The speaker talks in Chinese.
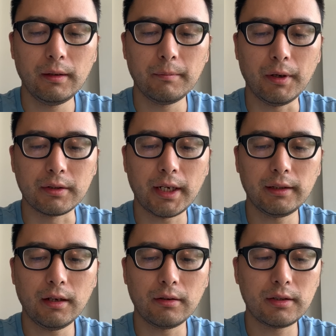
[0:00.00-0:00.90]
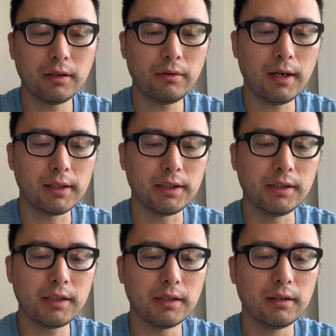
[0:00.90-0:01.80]
宝钗道：“这话极
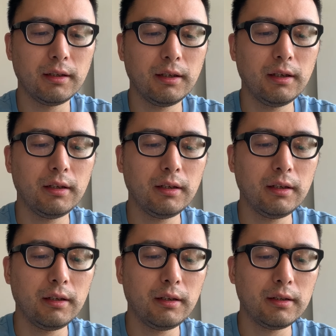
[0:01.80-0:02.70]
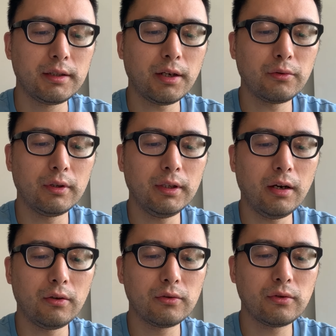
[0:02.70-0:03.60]
是。”湘云
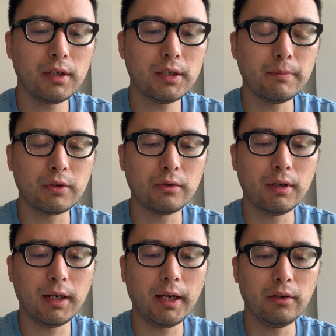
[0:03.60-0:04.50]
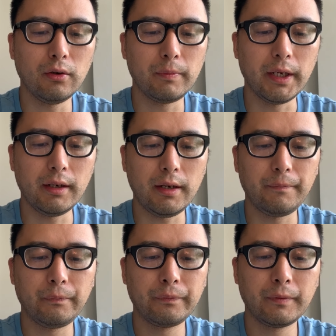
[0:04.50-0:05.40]
道：“崔这么说，还有别
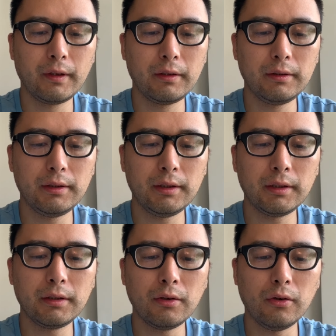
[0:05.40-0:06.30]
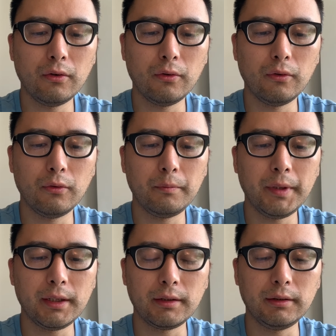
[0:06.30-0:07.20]
人。”因又
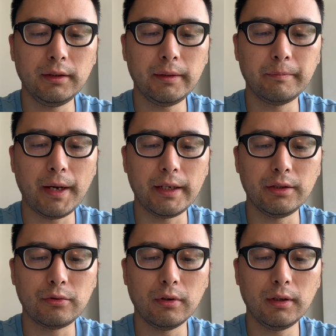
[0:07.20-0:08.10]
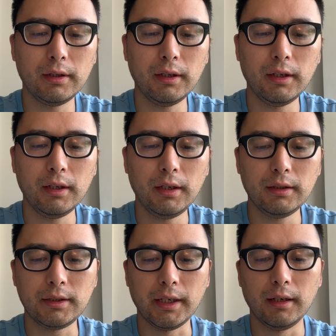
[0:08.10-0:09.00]
命另摆一桌，
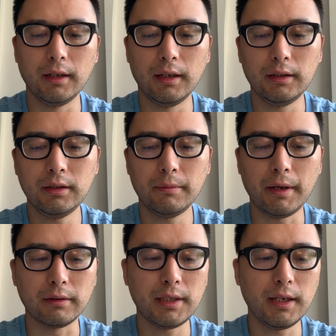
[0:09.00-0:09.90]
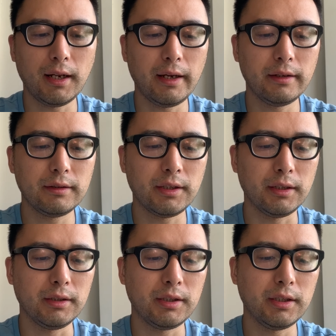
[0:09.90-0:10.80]
捡了热螃蟹来，
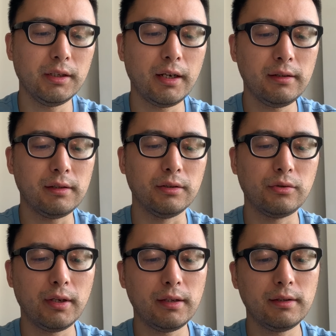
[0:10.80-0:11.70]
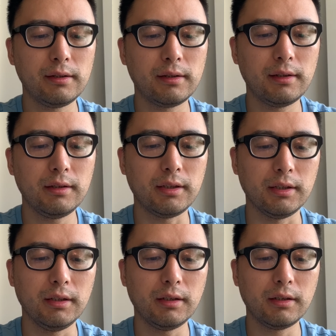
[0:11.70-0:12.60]
请袭人、紫鹃、司
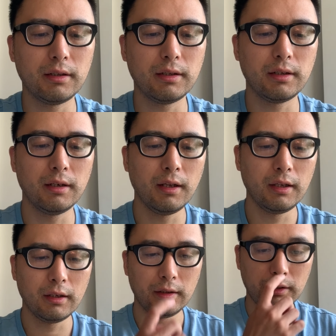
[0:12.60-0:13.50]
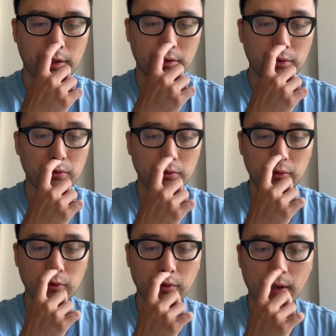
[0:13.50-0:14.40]
棋、侍书
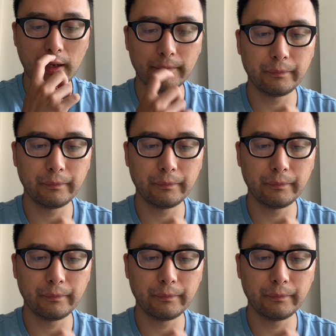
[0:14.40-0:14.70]
入画，